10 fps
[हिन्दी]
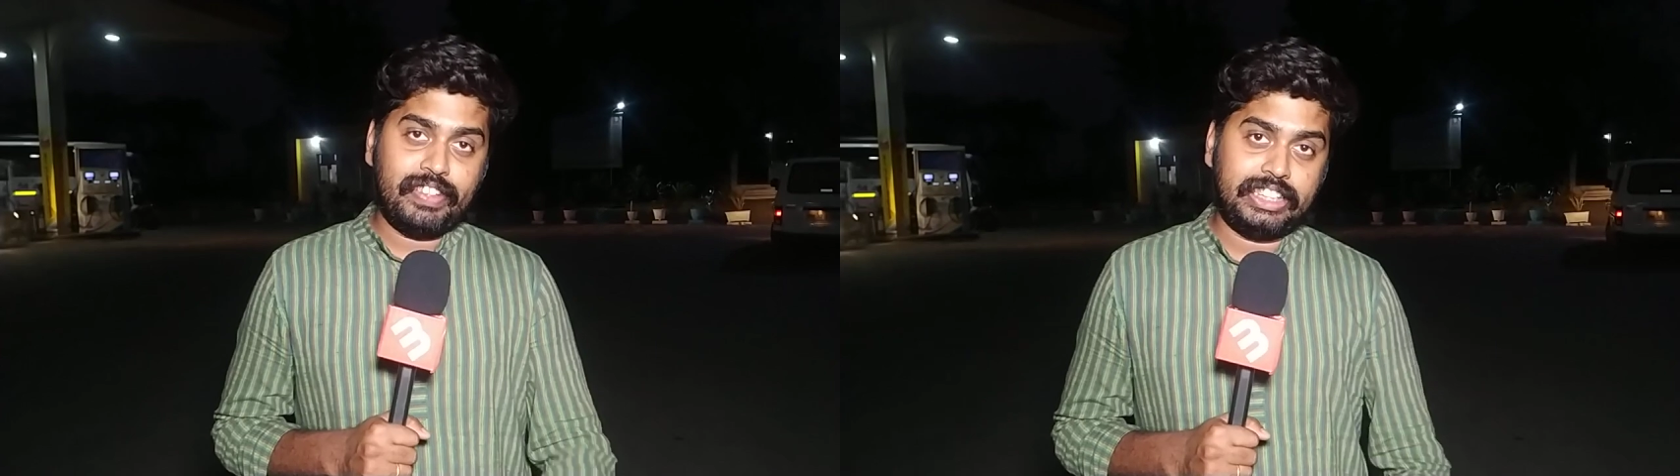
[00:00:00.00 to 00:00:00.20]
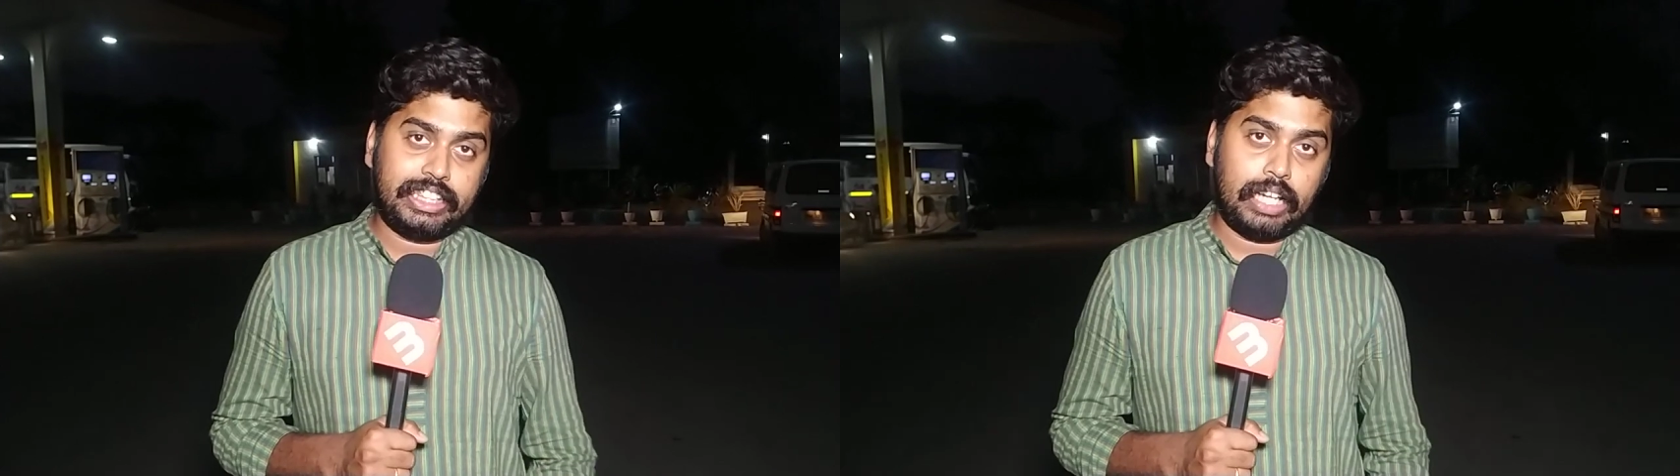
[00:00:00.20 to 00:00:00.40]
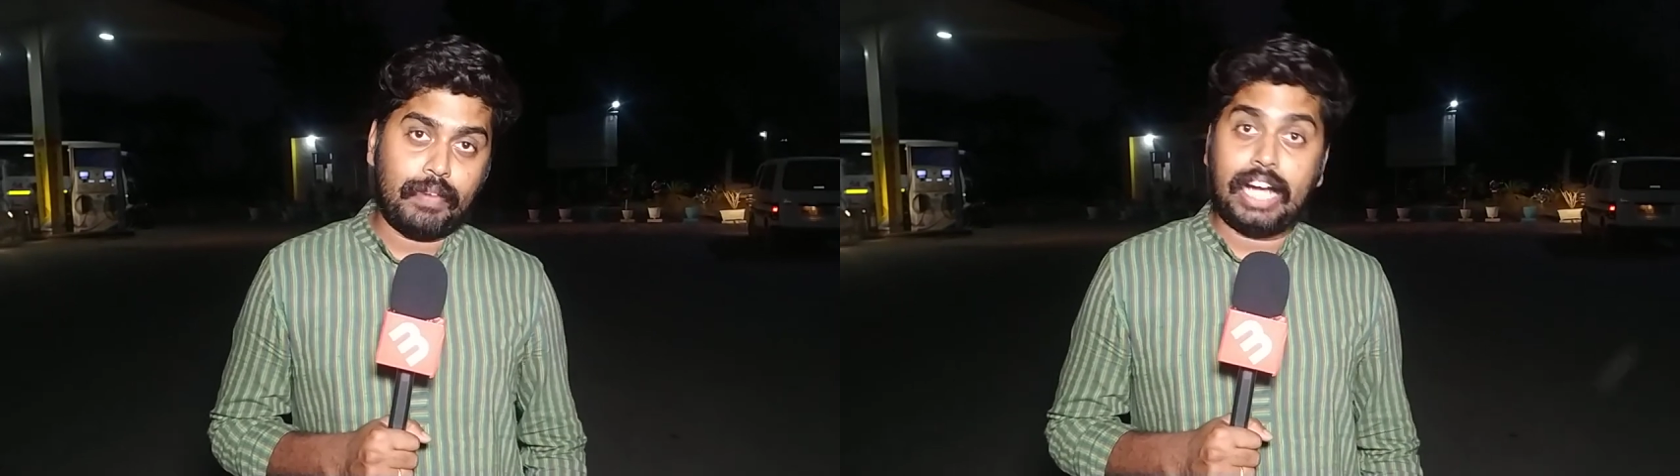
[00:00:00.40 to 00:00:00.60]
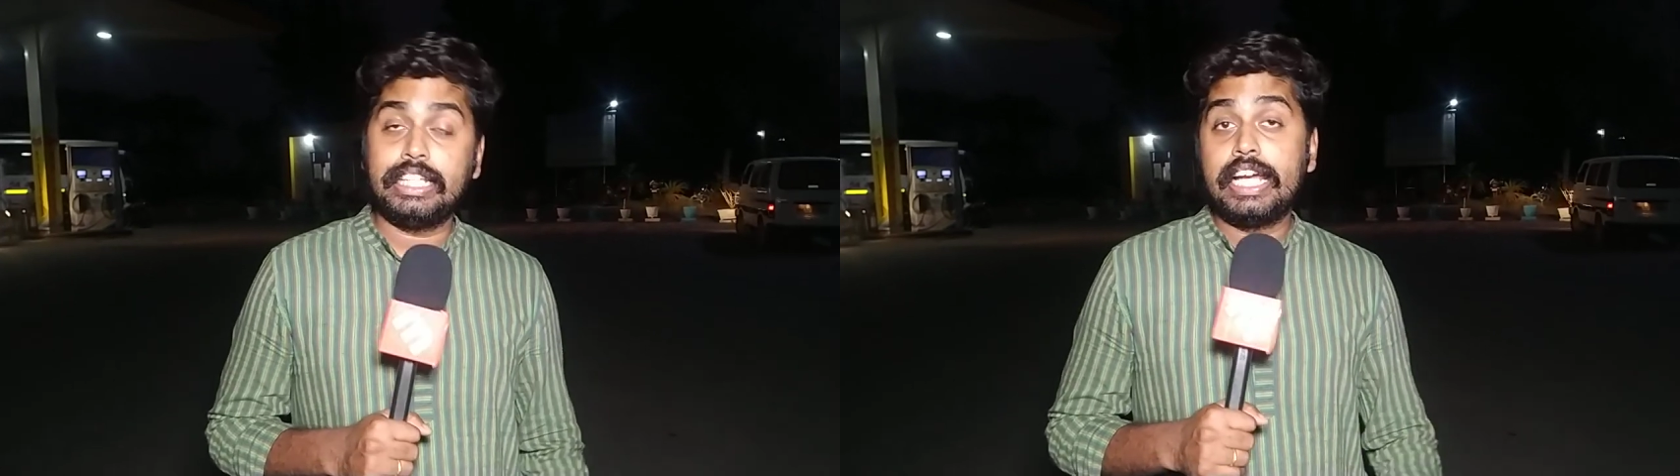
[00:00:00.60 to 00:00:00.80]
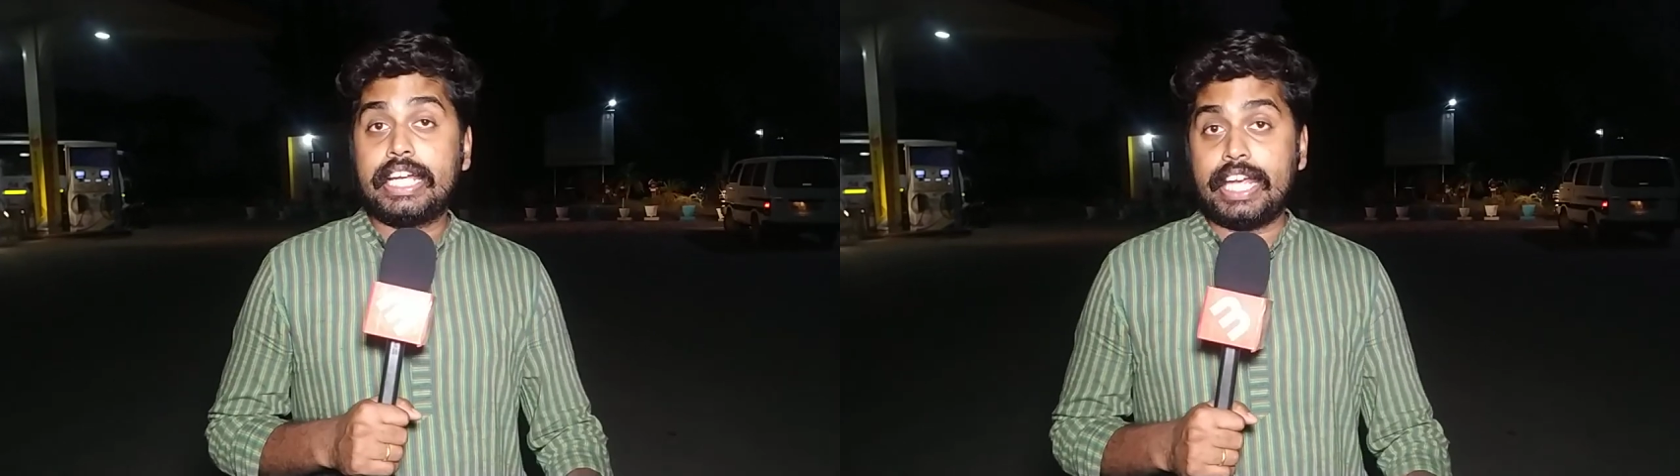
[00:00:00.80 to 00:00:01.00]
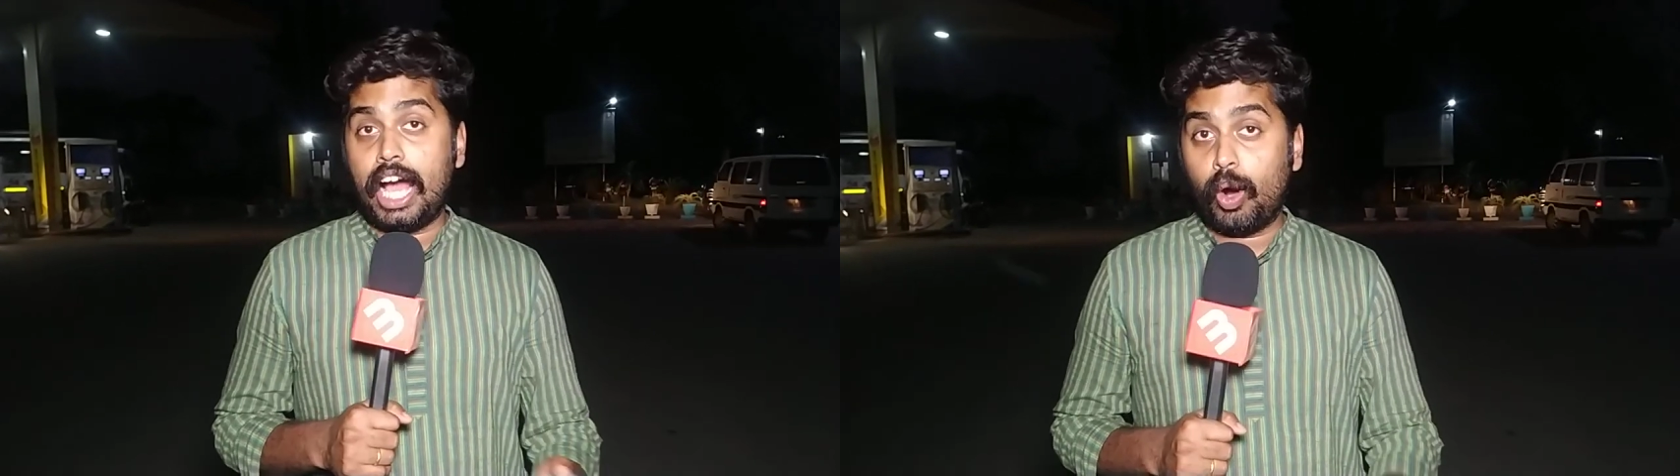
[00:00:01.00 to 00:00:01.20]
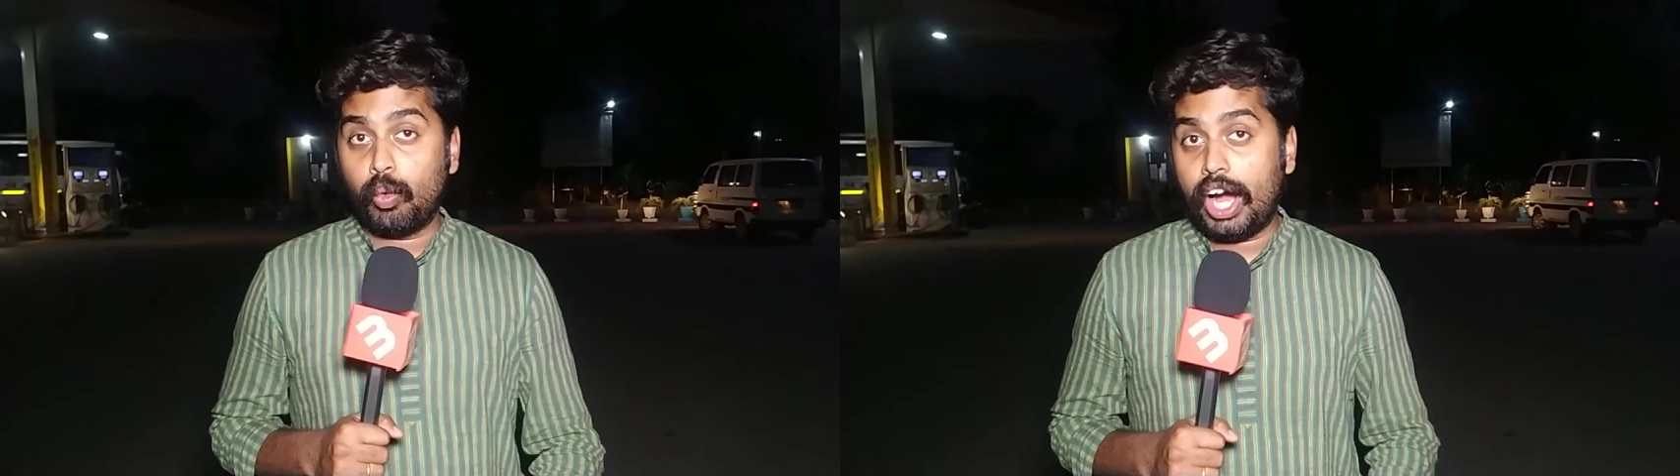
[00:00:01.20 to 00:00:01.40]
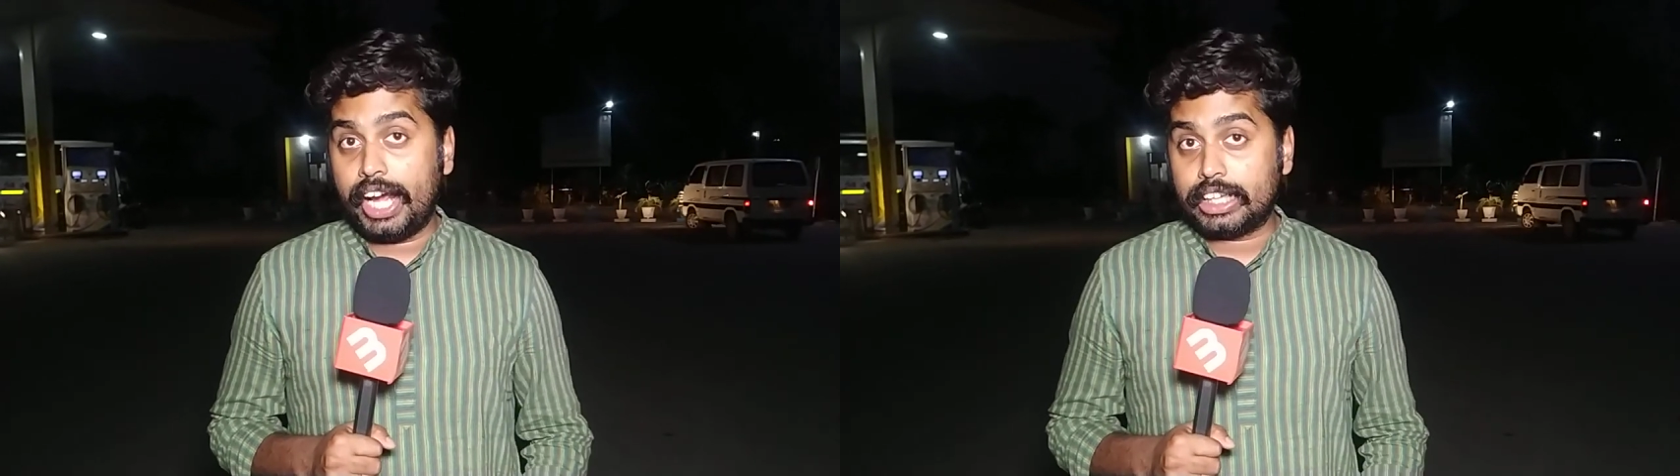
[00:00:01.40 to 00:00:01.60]
विजिट के बाद क्या
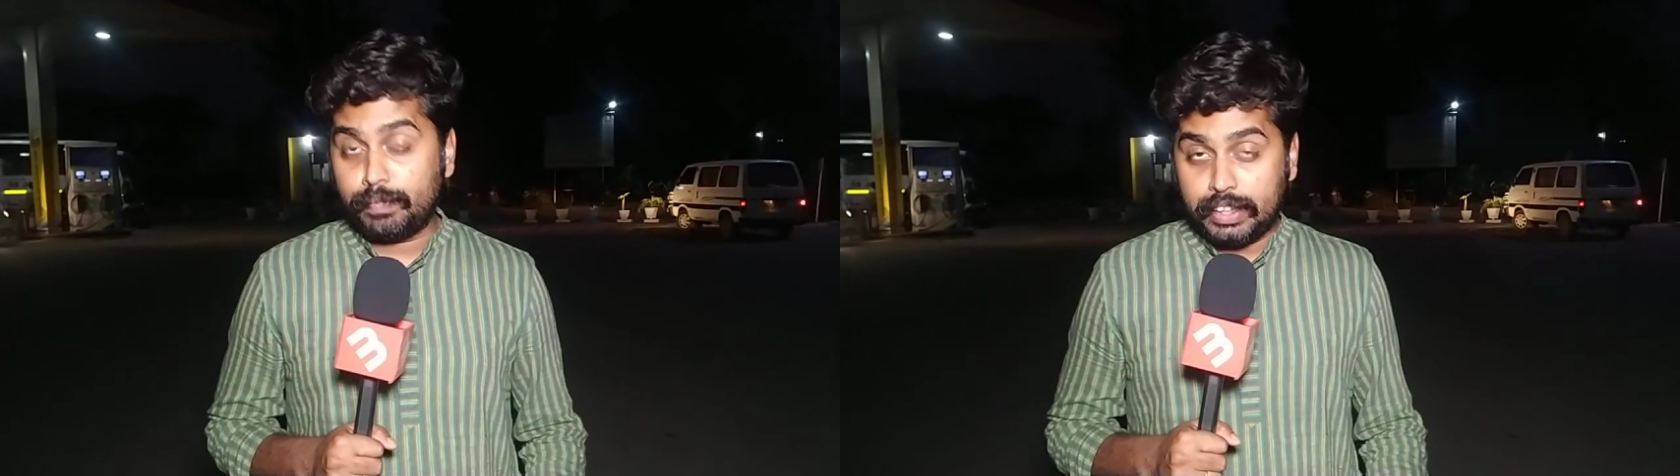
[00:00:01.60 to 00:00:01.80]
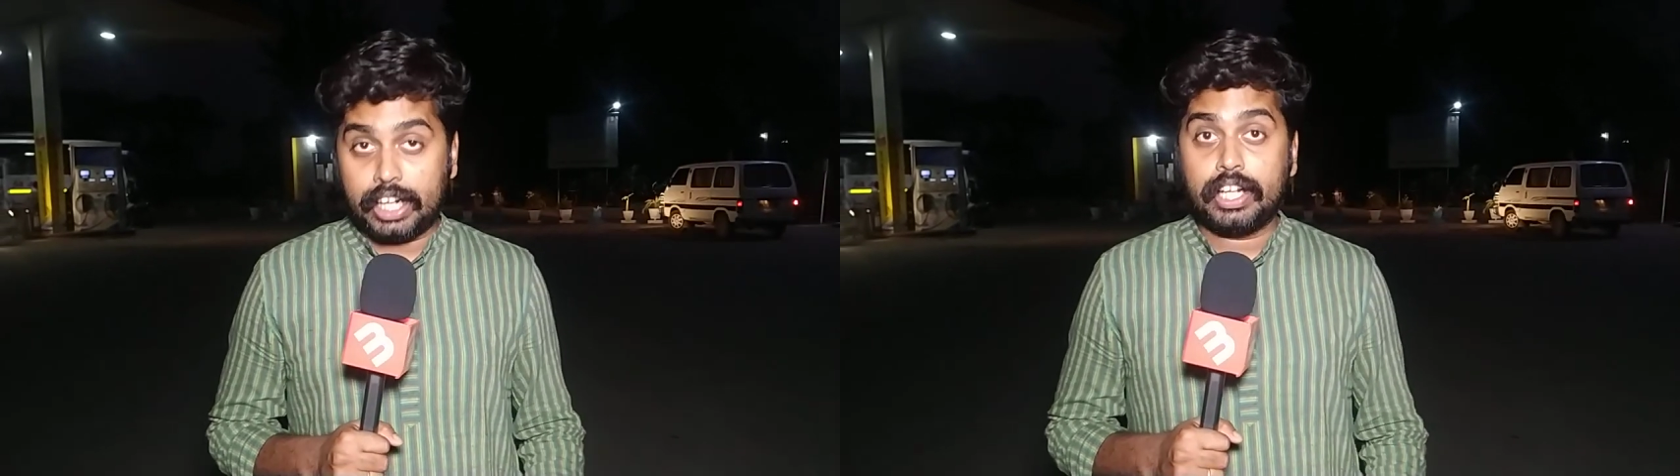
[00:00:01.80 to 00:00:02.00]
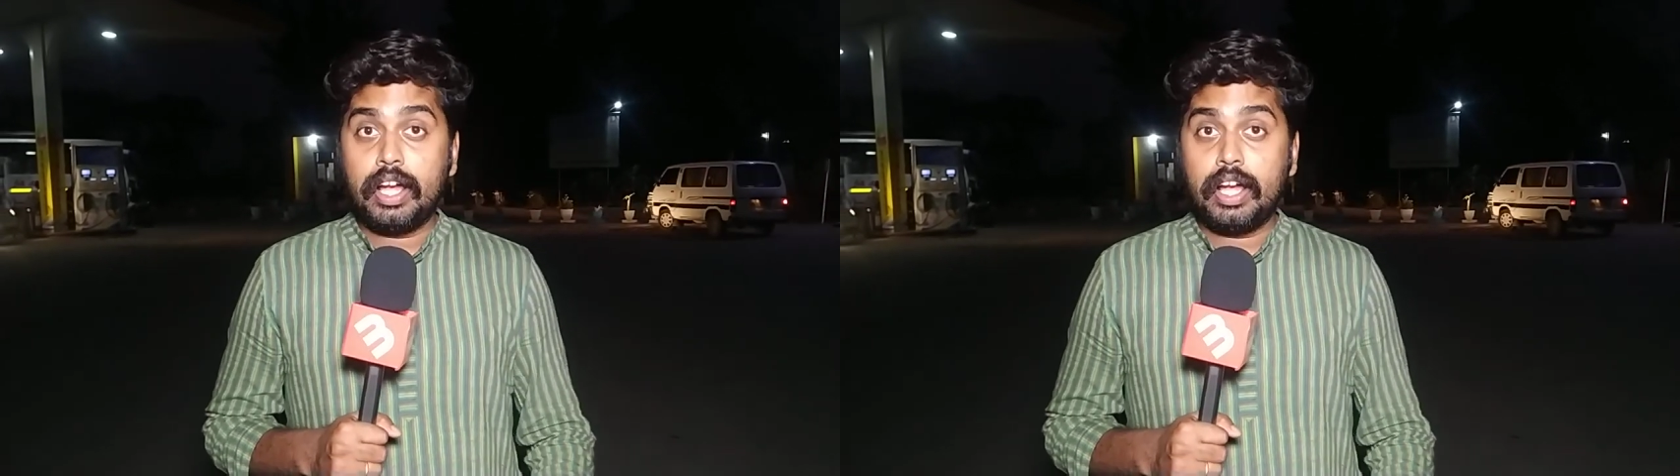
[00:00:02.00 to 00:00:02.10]
हुआ है तब तक